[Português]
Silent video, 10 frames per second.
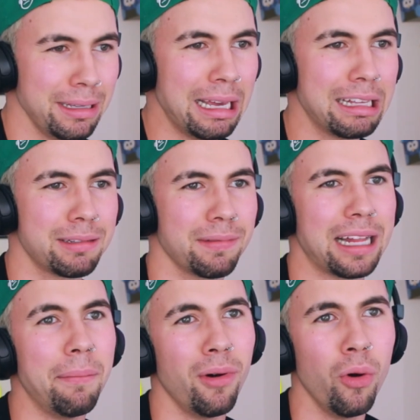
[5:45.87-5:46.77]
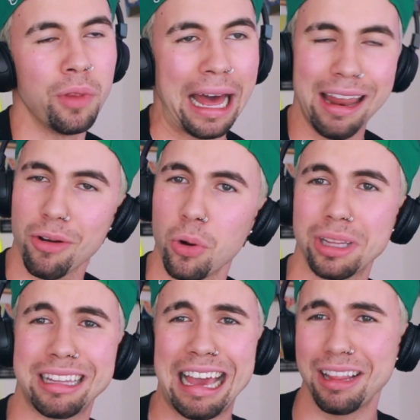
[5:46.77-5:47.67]
Me res... Tá bom,
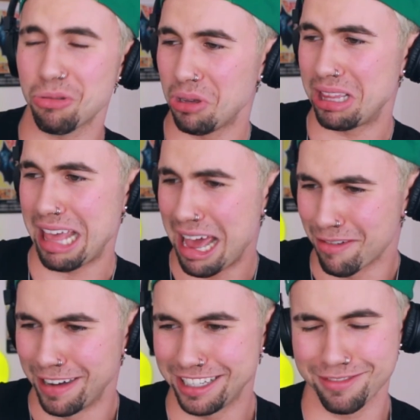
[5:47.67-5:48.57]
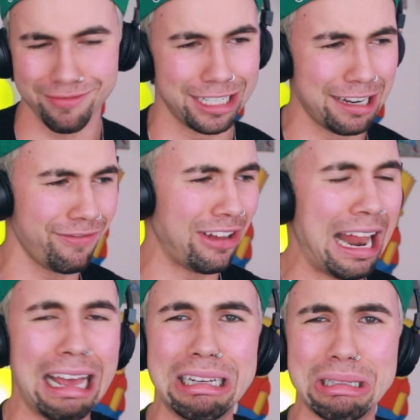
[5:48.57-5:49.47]
nada contra que é Twitter, mas
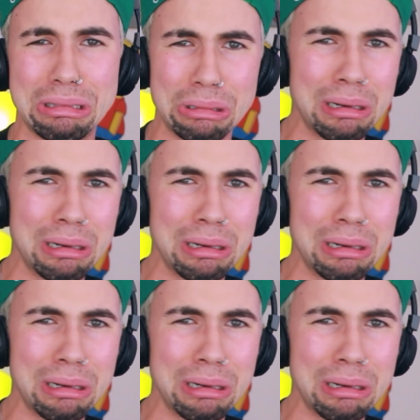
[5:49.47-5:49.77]
podia falar em